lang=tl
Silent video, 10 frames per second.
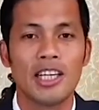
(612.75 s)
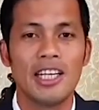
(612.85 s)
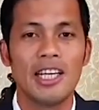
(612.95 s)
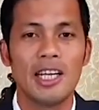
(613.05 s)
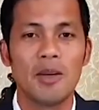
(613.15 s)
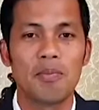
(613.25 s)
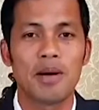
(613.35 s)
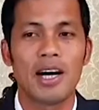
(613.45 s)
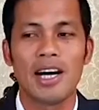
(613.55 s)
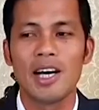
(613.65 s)
sa
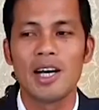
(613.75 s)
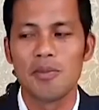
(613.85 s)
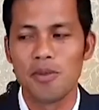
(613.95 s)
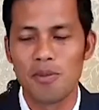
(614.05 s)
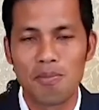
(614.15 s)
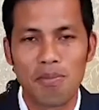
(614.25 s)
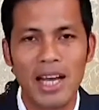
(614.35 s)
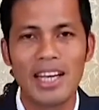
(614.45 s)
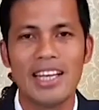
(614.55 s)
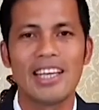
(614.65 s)
dili pa
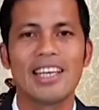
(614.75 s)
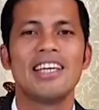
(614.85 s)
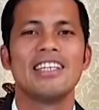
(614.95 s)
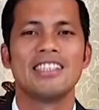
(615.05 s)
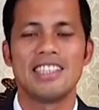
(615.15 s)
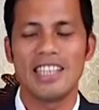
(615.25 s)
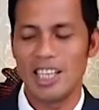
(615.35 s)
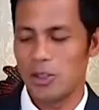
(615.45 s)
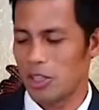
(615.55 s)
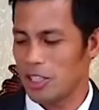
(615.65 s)
mobalik
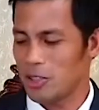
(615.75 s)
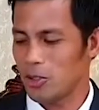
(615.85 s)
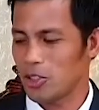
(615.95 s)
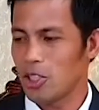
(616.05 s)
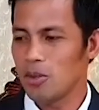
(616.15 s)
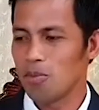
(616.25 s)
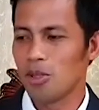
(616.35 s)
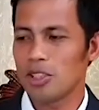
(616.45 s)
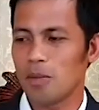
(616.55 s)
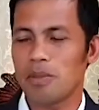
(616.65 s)
si Ginoong Isos.
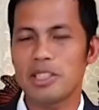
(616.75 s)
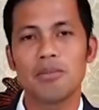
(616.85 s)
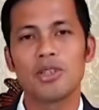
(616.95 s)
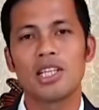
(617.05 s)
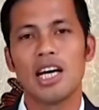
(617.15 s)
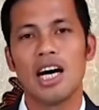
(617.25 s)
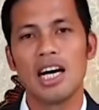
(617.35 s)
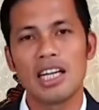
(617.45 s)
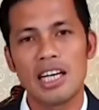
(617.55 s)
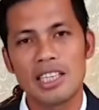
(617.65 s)
Buot
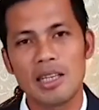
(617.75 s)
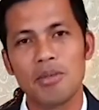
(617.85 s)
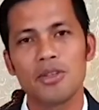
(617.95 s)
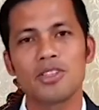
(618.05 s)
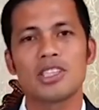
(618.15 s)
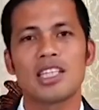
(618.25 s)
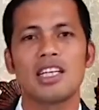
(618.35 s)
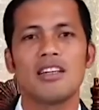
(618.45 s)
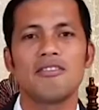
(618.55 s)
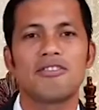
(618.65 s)
ipasabot ang nahitabo
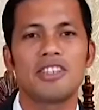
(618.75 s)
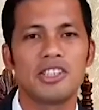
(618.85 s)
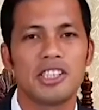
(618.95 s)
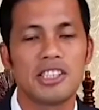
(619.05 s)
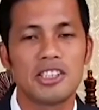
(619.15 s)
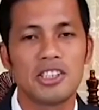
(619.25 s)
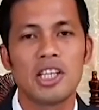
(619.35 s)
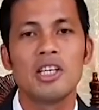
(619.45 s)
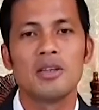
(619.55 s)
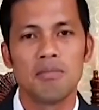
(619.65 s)
sa ten
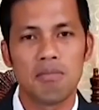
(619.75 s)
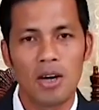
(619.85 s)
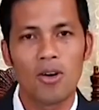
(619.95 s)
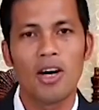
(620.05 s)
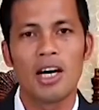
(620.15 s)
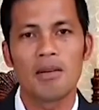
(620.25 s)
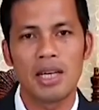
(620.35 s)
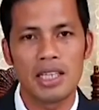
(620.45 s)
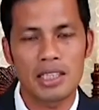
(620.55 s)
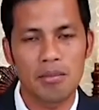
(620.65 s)
virgins mao
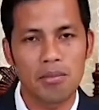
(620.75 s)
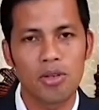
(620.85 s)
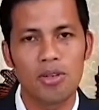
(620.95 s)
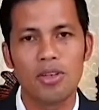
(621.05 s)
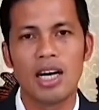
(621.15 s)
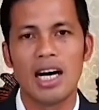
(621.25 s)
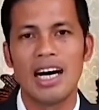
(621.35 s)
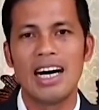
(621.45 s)
ang mahitabo